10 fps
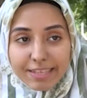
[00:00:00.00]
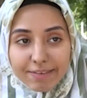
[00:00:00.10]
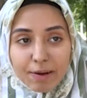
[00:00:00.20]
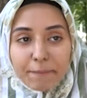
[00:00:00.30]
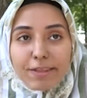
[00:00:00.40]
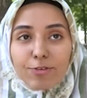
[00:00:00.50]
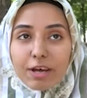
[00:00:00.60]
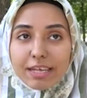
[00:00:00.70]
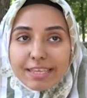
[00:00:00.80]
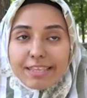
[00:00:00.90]
Devam
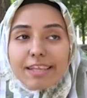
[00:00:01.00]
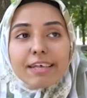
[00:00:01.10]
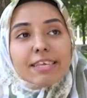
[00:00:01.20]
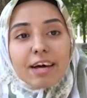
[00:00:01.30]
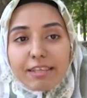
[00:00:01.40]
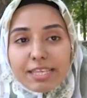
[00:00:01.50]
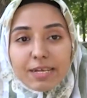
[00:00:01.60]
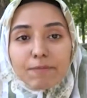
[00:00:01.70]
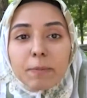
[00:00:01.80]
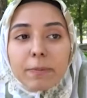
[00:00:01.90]
ediyor aslında az
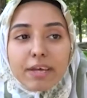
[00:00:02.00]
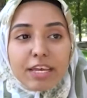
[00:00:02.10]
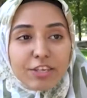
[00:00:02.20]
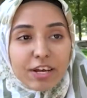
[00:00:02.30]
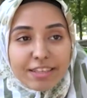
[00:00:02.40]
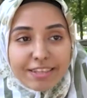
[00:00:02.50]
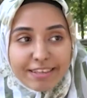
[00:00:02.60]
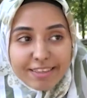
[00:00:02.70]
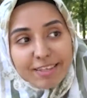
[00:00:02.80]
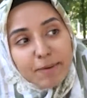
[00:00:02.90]
kalsın ama
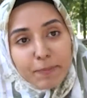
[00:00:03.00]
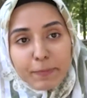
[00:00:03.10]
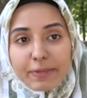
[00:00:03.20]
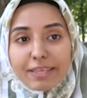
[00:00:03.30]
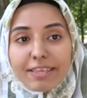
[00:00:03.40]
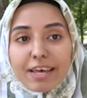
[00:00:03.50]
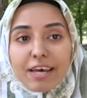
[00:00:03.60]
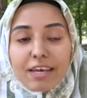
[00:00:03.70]
heyecanlıyız hepimiz.